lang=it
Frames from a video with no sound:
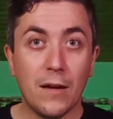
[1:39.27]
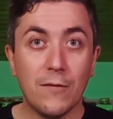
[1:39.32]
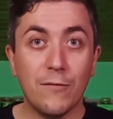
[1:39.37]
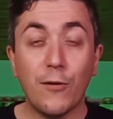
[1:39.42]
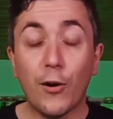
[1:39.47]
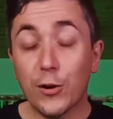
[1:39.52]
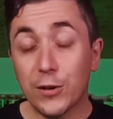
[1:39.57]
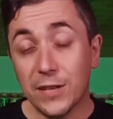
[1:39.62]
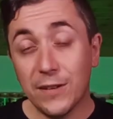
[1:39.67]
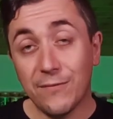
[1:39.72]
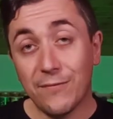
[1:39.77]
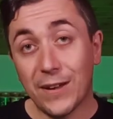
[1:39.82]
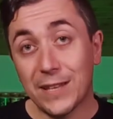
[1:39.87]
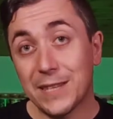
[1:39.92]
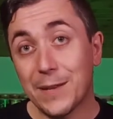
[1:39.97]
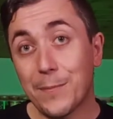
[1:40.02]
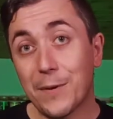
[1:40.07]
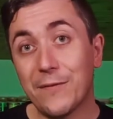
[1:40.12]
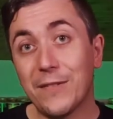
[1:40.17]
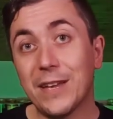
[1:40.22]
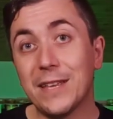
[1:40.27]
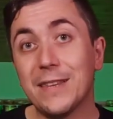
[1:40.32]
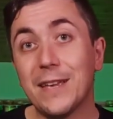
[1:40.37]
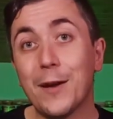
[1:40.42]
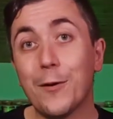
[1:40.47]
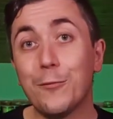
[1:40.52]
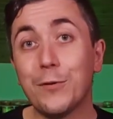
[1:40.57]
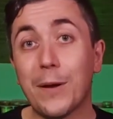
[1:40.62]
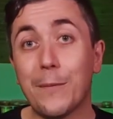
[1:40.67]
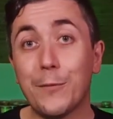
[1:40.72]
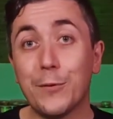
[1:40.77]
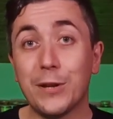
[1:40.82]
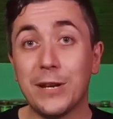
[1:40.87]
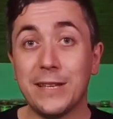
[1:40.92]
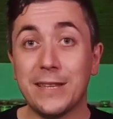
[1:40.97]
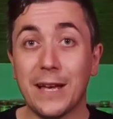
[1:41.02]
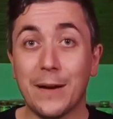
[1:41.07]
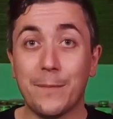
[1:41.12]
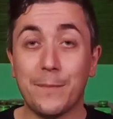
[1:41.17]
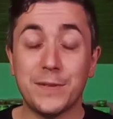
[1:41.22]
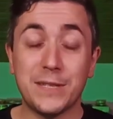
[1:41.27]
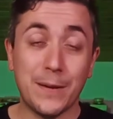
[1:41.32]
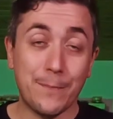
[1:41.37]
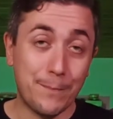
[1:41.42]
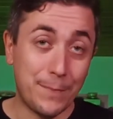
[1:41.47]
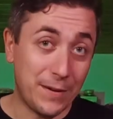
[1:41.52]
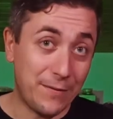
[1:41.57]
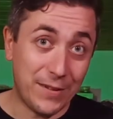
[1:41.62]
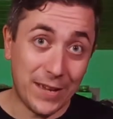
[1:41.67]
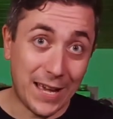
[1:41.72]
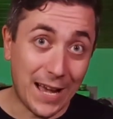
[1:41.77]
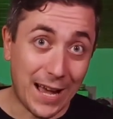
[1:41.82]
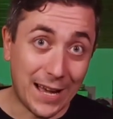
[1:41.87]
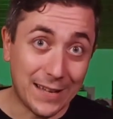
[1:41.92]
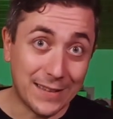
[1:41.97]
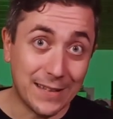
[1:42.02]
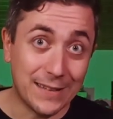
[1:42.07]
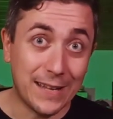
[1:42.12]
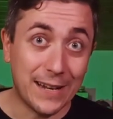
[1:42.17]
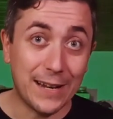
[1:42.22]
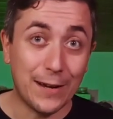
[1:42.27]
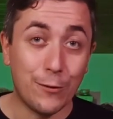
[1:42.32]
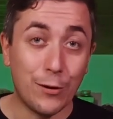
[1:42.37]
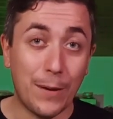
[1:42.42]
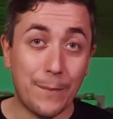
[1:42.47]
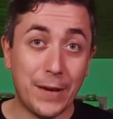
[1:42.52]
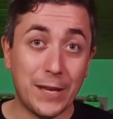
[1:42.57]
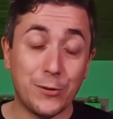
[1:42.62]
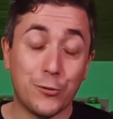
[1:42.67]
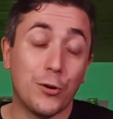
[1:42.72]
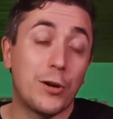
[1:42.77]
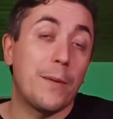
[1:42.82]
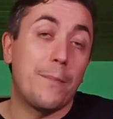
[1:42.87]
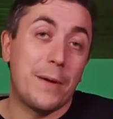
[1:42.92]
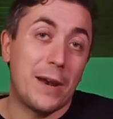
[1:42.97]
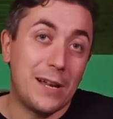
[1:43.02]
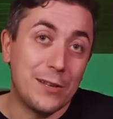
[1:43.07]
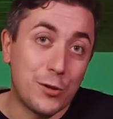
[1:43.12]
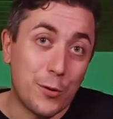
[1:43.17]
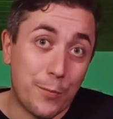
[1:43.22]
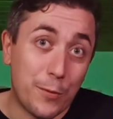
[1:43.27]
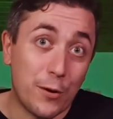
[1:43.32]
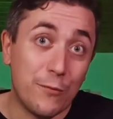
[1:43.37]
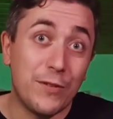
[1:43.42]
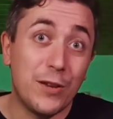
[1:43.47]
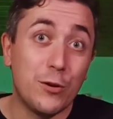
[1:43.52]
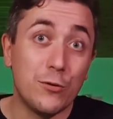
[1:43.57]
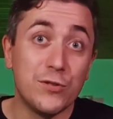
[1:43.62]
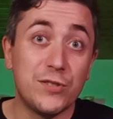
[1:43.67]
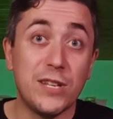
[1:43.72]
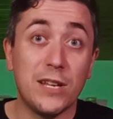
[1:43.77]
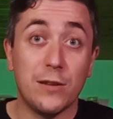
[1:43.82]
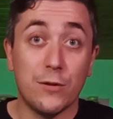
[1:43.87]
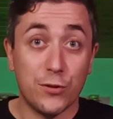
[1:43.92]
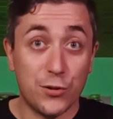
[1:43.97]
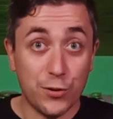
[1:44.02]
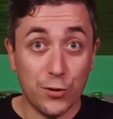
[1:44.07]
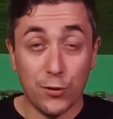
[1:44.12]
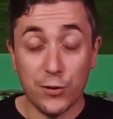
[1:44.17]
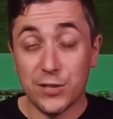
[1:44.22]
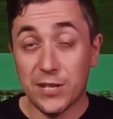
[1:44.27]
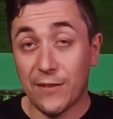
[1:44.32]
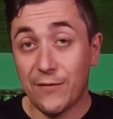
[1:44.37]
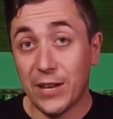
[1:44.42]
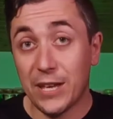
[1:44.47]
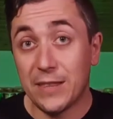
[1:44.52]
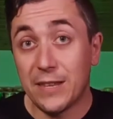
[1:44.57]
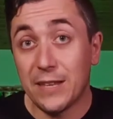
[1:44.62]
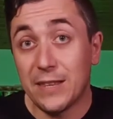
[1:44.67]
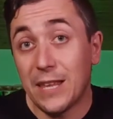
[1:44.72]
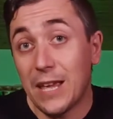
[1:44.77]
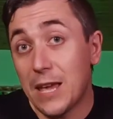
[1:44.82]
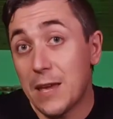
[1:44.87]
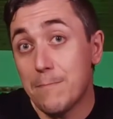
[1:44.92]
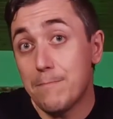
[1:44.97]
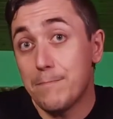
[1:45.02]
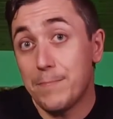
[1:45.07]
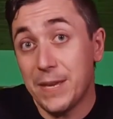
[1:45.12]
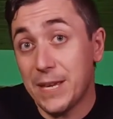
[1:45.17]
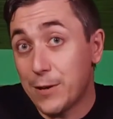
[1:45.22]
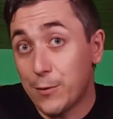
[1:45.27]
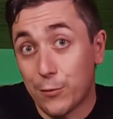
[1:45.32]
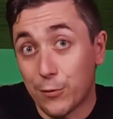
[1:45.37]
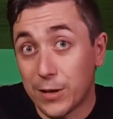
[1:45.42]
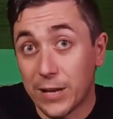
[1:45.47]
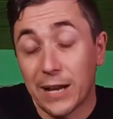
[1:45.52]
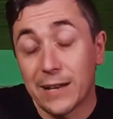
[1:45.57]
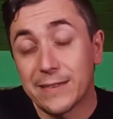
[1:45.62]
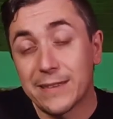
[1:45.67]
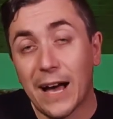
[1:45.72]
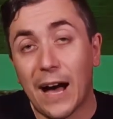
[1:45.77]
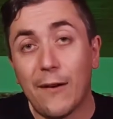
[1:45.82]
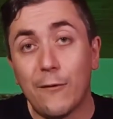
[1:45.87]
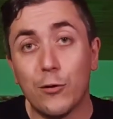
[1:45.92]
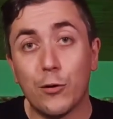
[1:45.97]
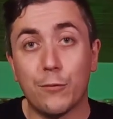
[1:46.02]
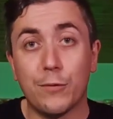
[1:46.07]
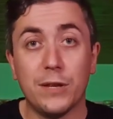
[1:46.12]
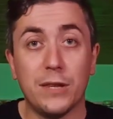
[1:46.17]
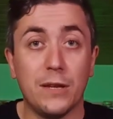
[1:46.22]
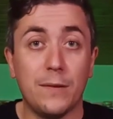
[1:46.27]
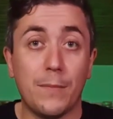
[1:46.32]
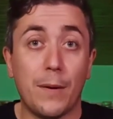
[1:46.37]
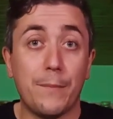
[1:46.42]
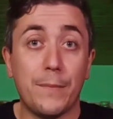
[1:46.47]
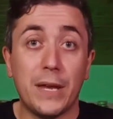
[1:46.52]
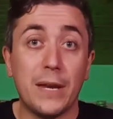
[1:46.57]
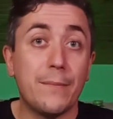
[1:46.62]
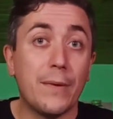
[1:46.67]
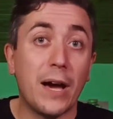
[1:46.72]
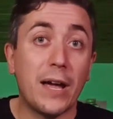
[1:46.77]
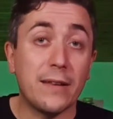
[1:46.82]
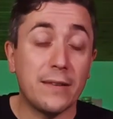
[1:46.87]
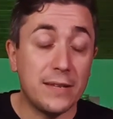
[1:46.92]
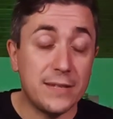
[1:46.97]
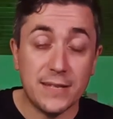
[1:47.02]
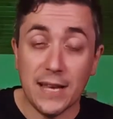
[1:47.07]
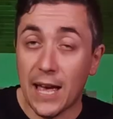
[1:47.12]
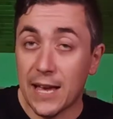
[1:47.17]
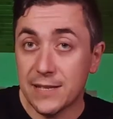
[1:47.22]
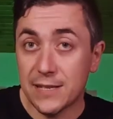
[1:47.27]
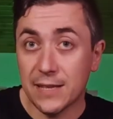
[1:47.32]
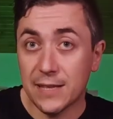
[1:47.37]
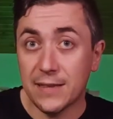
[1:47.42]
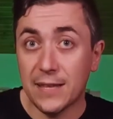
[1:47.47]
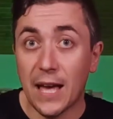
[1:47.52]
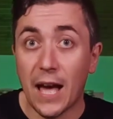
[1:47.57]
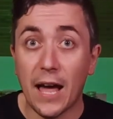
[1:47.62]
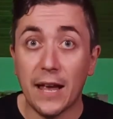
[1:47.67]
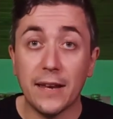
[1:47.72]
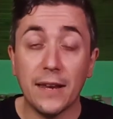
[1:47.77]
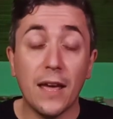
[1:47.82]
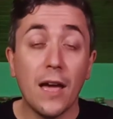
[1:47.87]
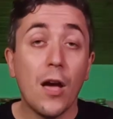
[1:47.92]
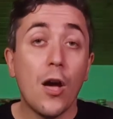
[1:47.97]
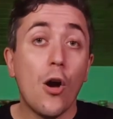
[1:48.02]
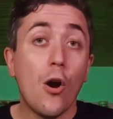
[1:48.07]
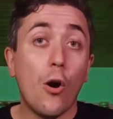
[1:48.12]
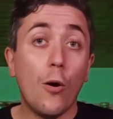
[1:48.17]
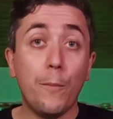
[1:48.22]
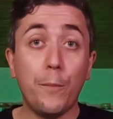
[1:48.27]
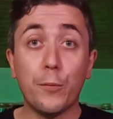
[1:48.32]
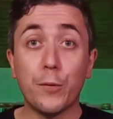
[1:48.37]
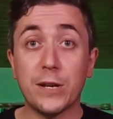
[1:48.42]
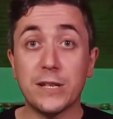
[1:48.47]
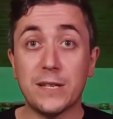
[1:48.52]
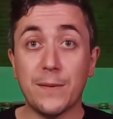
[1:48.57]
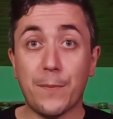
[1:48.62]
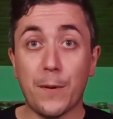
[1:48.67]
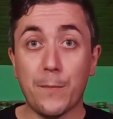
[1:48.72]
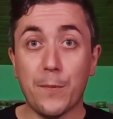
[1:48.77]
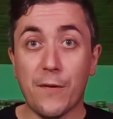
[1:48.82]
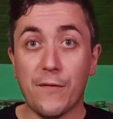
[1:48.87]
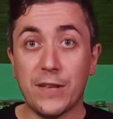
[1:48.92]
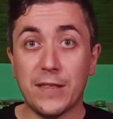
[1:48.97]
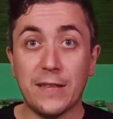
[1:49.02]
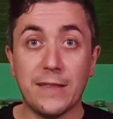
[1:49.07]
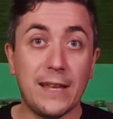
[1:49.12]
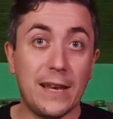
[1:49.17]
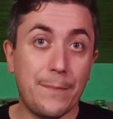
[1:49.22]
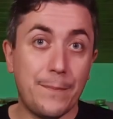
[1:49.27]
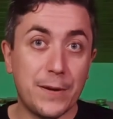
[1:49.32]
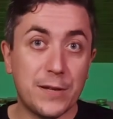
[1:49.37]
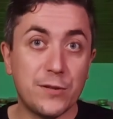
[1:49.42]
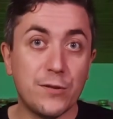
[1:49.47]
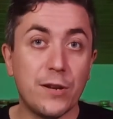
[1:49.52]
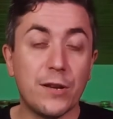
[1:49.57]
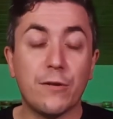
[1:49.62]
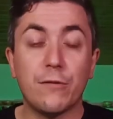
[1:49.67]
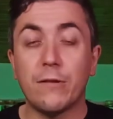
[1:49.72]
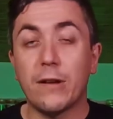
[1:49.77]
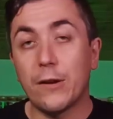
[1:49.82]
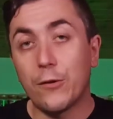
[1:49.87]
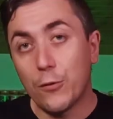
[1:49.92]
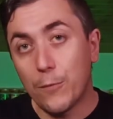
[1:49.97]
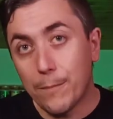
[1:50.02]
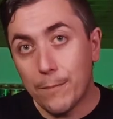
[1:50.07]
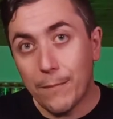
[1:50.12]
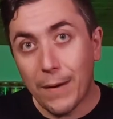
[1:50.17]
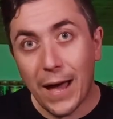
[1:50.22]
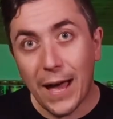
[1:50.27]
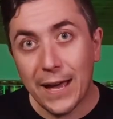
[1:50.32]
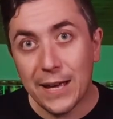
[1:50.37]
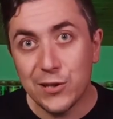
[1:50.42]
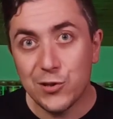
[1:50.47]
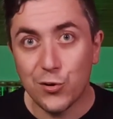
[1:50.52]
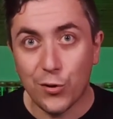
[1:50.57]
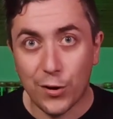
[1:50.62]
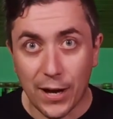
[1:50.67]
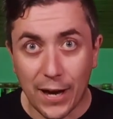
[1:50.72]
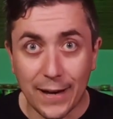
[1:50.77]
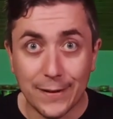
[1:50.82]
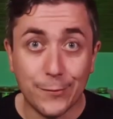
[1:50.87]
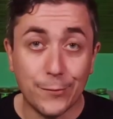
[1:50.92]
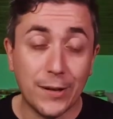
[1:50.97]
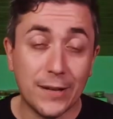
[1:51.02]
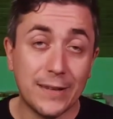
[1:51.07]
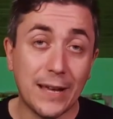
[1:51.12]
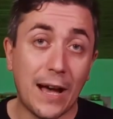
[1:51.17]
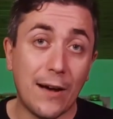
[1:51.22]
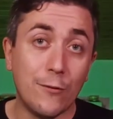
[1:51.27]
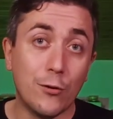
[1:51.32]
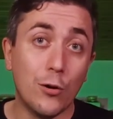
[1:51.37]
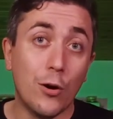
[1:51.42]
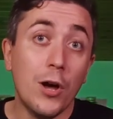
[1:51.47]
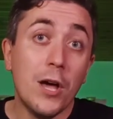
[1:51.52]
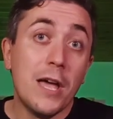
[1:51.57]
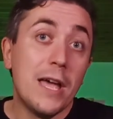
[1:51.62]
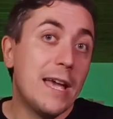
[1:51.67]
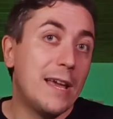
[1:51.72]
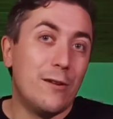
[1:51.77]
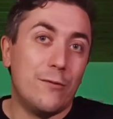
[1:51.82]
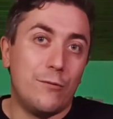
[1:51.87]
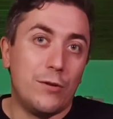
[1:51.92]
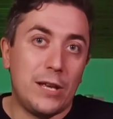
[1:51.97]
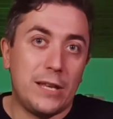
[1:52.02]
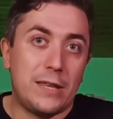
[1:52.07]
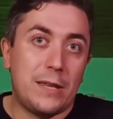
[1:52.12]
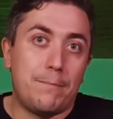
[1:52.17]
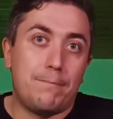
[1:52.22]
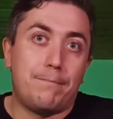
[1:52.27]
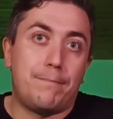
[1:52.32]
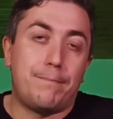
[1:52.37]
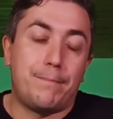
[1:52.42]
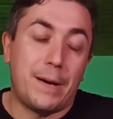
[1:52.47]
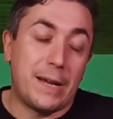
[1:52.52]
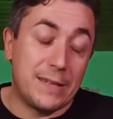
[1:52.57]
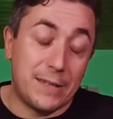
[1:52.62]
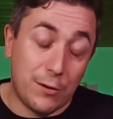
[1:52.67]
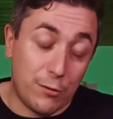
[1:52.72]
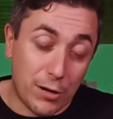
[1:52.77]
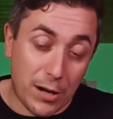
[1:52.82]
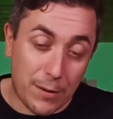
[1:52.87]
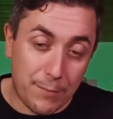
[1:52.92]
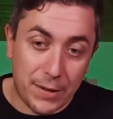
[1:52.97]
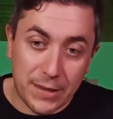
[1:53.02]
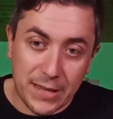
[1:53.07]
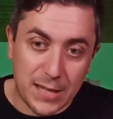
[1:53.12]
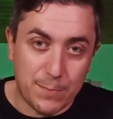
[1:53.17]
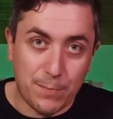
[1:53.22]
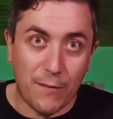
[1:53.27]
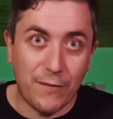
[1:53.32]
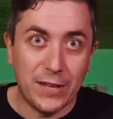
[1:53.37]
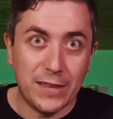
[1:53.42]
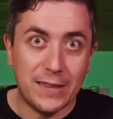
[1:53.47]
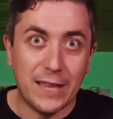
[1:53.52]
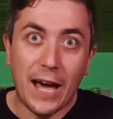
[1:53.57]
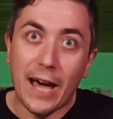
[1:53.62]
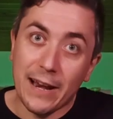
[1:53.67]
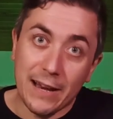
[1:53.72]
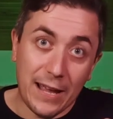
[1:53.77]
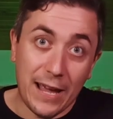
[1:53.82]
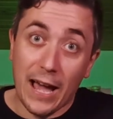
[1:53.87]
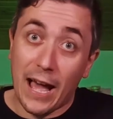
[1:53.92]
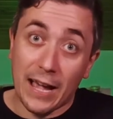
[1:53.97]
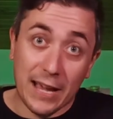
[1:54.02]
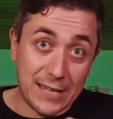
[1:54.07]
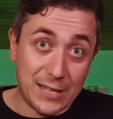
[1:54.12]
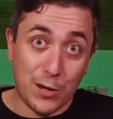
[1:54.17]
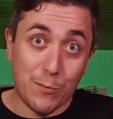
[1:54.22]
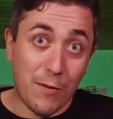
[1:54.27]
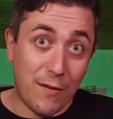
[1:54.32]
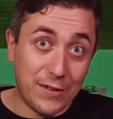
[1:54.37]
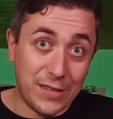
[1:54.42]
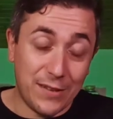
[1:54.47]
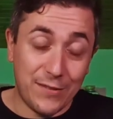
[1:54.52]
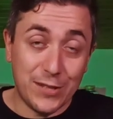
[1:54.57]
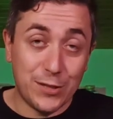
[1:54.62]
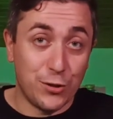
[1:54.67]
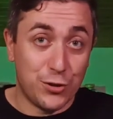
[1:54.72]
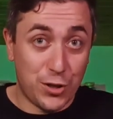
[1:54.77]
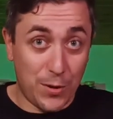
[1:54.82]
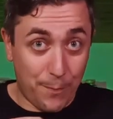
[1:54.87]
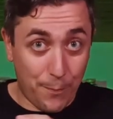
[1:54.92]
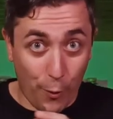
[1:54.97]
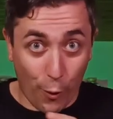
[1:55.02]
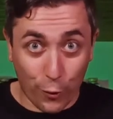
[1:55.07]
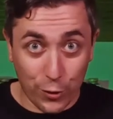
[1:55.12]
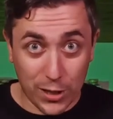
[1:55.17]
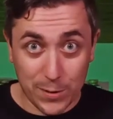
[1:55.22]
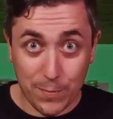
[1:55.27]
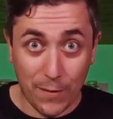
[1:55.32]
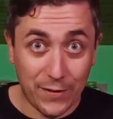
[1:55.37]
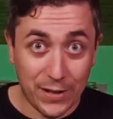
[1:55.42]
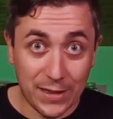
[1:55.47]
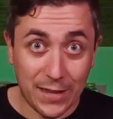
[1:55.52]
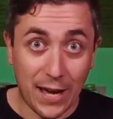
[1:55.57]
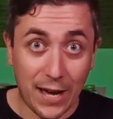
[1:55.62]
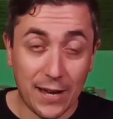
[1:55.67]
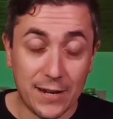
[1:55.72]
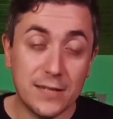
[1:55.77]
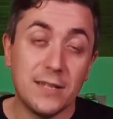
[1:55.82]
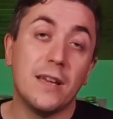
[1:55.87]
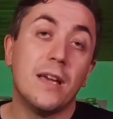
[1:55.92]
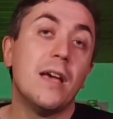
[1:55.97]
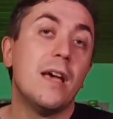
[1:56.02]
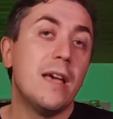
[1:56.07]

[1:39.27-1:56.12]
Forti infatti prevede una modalità semplificata del regolamento, che peraltro però vi consiglio solo se avete dei piccoli al tavolo, quindi bambini magari di 6-7 anni, oppure se proprio avete delle persone che non hanno mai giocato da tavolo e non volete particolarmente spaventarle, anche se come avete visto c'è poco da spaventarsi.